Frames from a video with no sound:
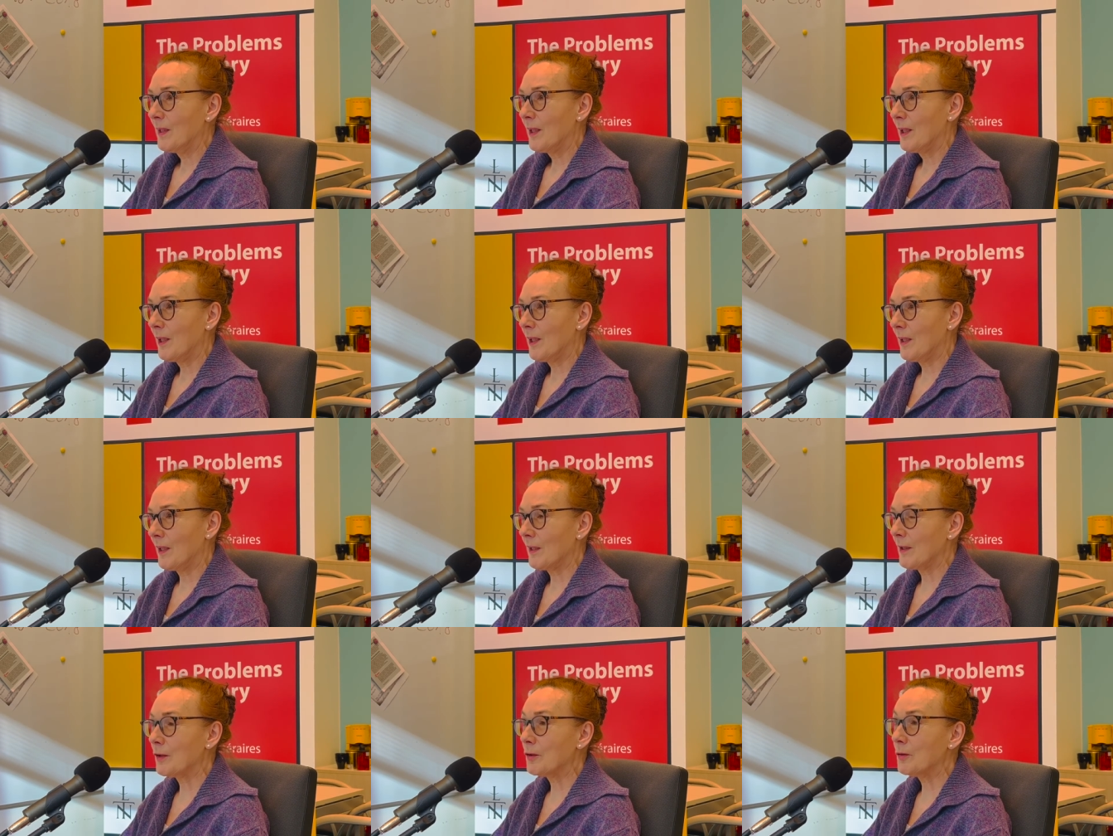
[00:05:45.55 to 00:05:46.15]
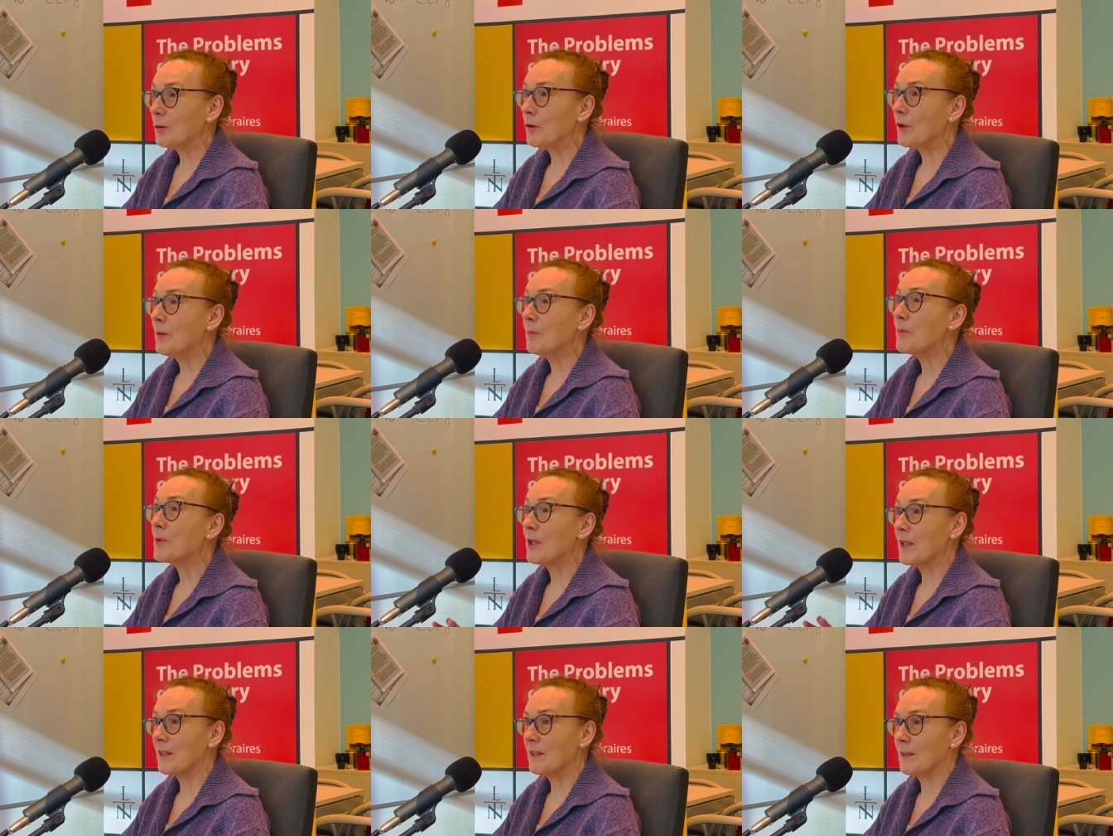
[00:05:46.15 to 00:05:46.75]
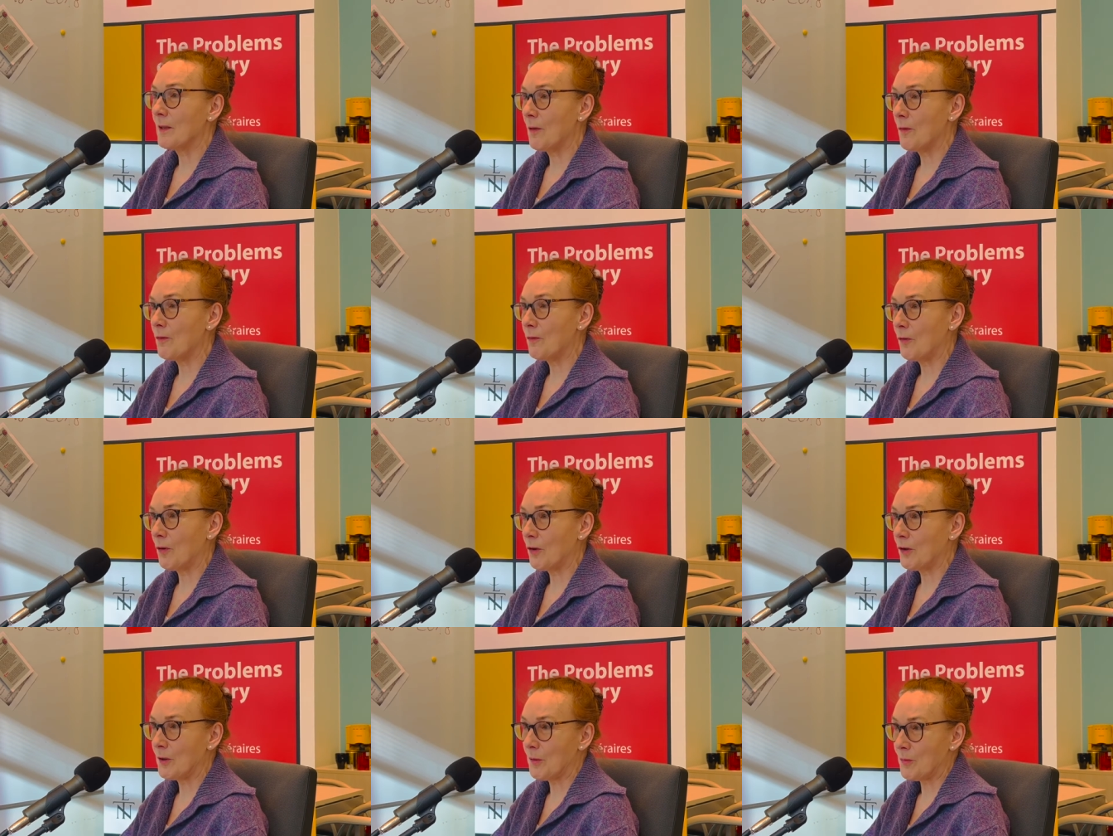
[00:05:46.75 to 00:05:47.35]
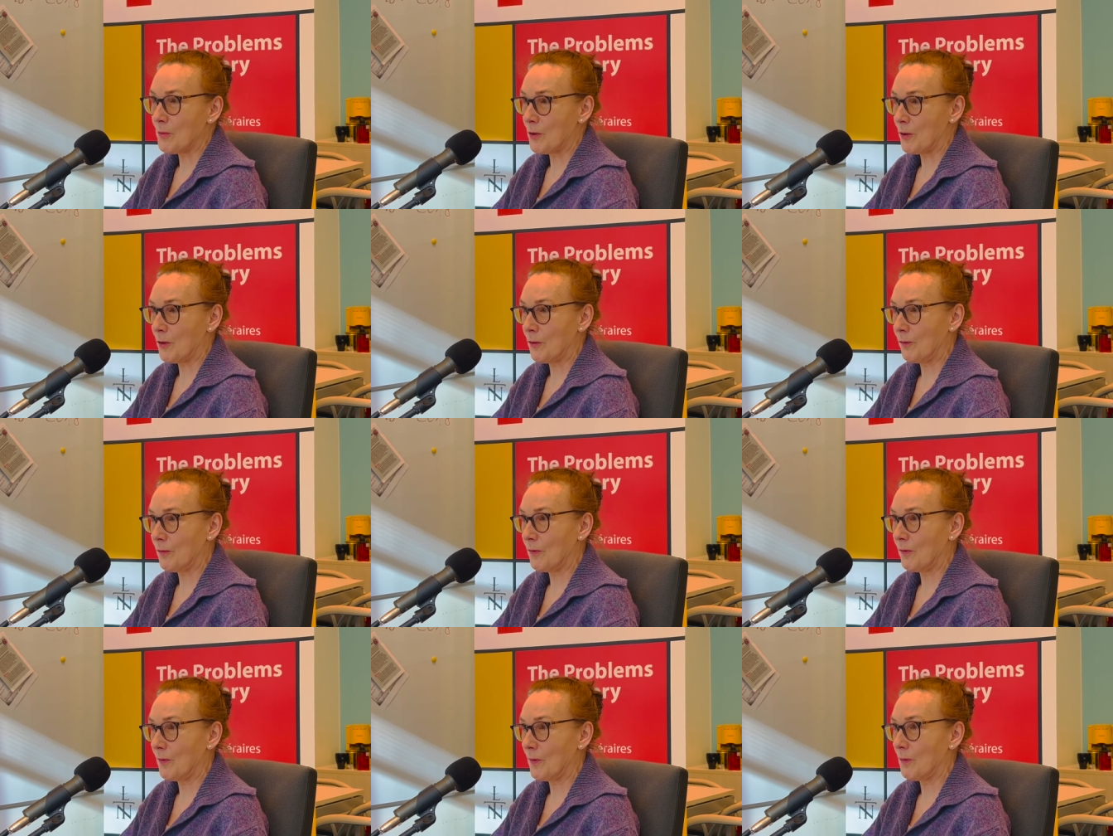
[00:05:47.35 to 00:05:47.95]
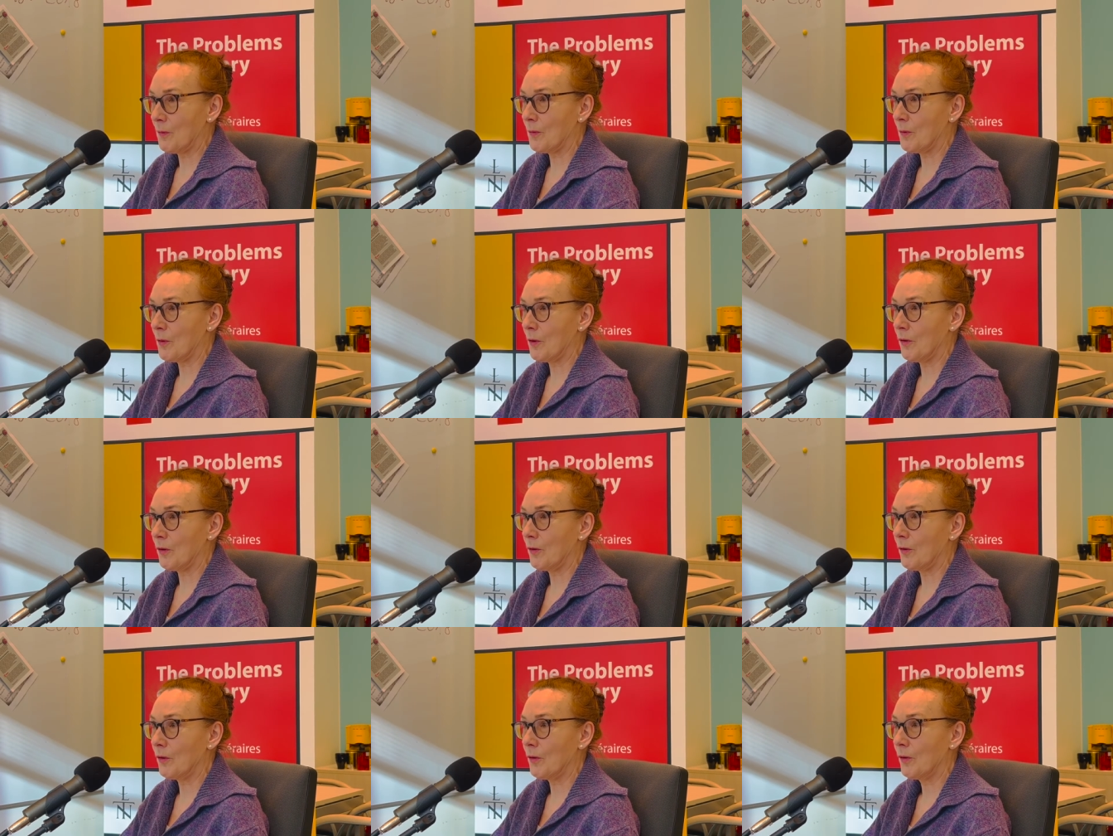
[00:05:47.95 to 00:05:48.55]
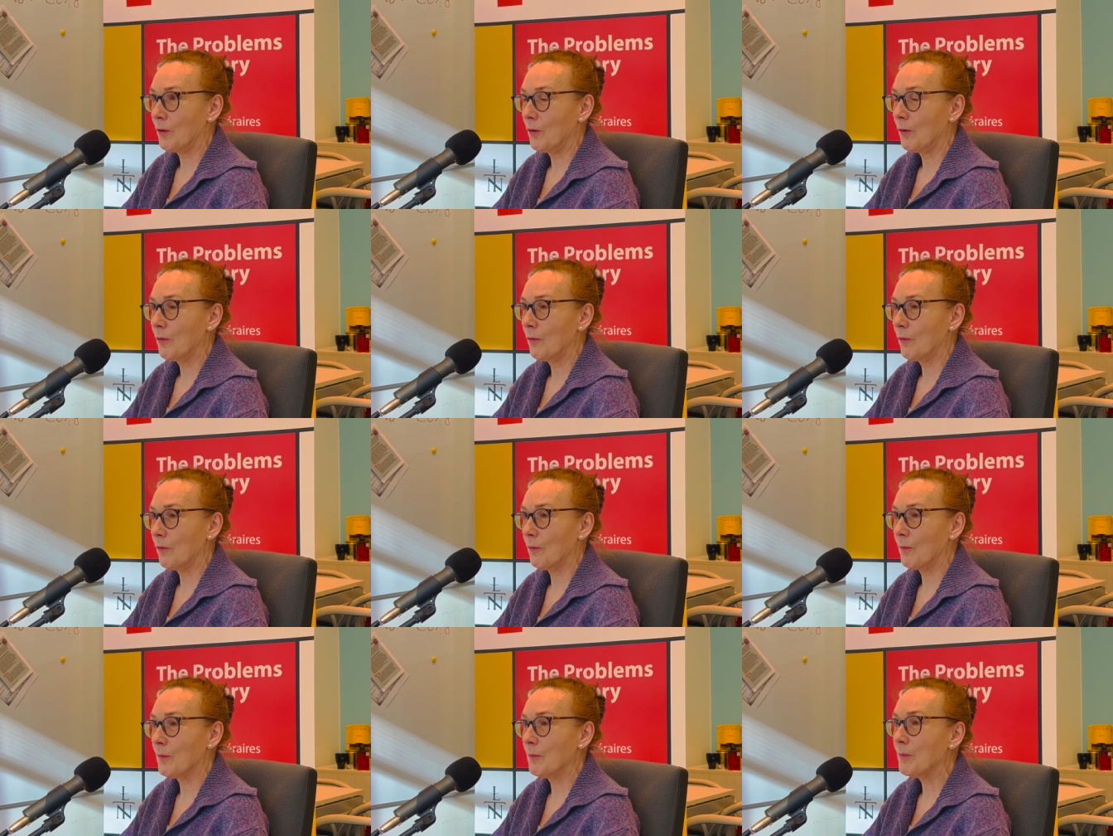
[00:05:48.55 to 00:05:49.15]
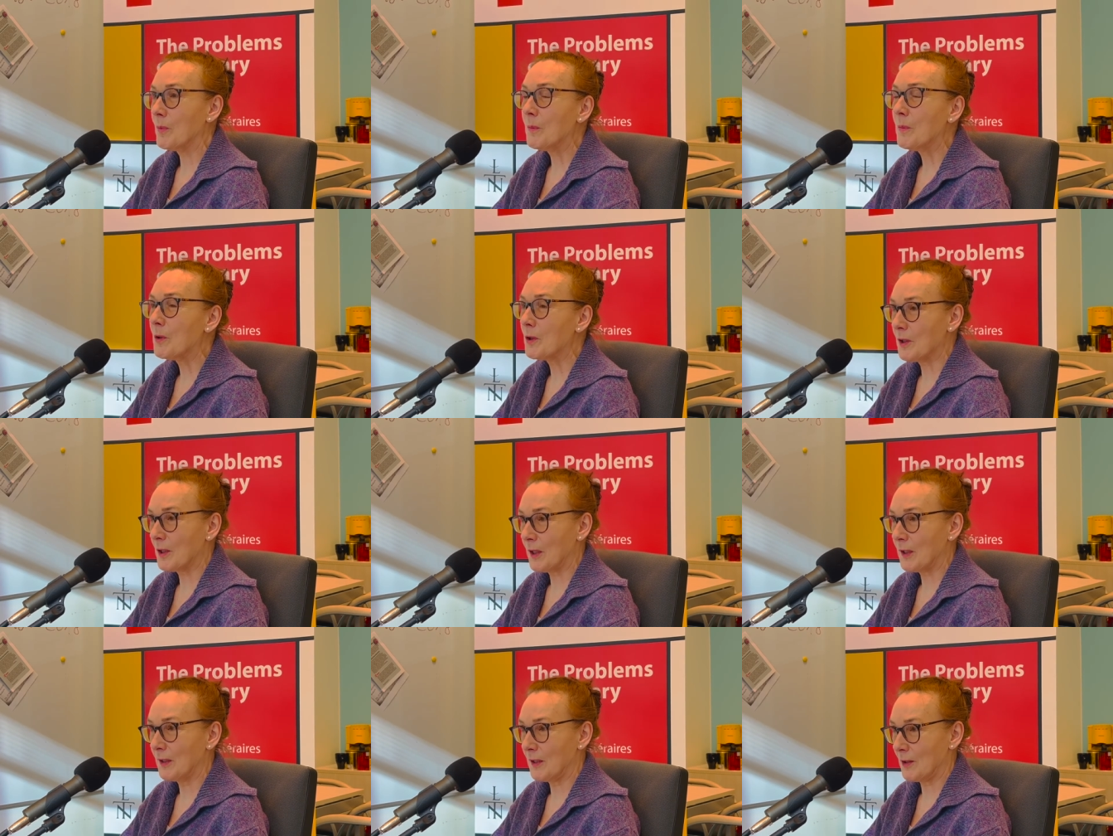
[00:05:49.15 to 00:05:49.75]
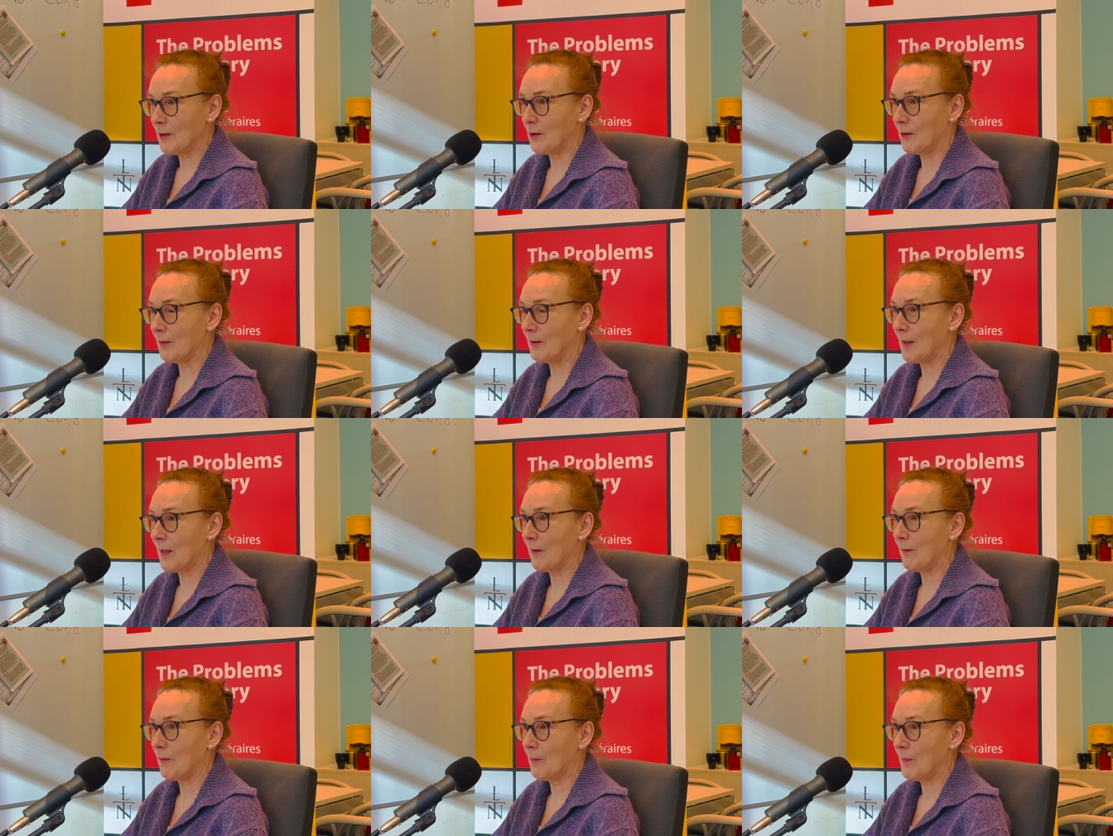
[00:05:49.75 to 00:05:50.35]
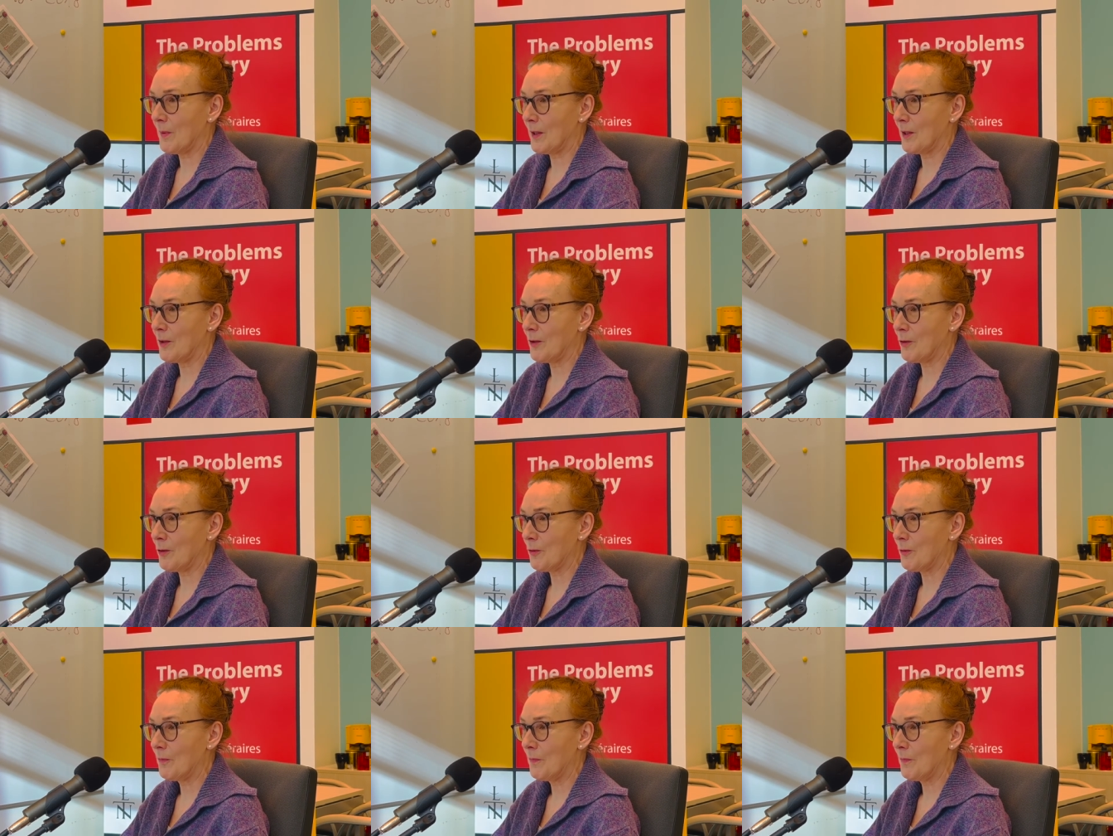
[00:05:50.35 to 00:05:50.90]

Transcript: a, który przez całą wojnę przechowywał go w Bibliotek Nationale w Paryżu.